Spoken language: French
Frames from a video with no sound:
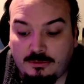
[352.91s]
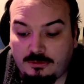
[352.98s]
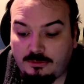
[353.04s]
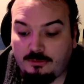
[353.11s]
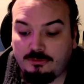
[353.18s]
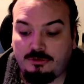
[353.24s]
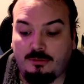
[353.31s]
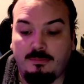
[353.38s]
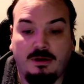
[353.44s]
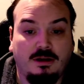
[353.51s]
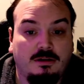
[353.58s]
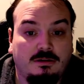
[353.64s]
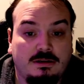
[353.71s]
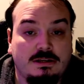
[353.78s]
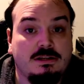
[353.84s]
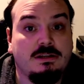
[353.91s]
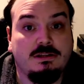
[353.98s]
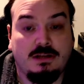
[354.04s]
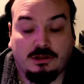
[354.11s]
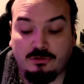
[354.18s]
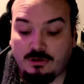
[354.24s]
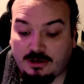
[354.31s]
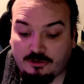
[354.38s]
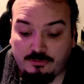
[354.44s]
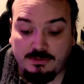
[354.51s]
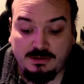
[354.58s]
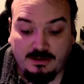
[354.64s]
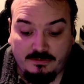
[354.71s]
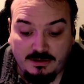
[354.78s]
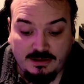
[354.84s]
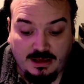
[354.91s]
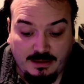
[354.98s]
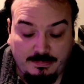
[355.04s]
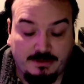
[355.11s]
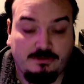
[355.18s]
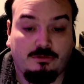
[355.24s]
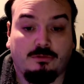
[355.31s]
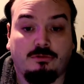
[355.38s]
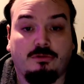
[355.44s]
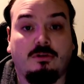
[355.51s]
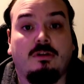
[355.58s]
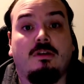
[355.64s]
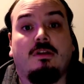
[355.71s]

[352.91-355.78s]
1 euh, et j'attends la suite avec impatience.